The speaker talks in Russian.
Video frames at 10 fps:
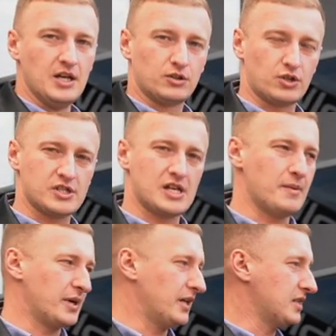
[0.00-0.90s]
То же
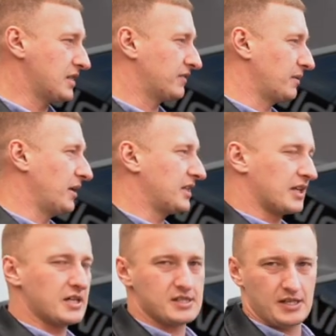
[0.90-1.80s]
самое и с
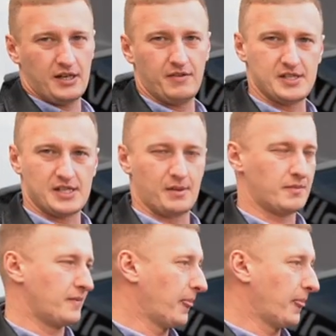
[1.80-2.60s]
автоматикой, с телевизором.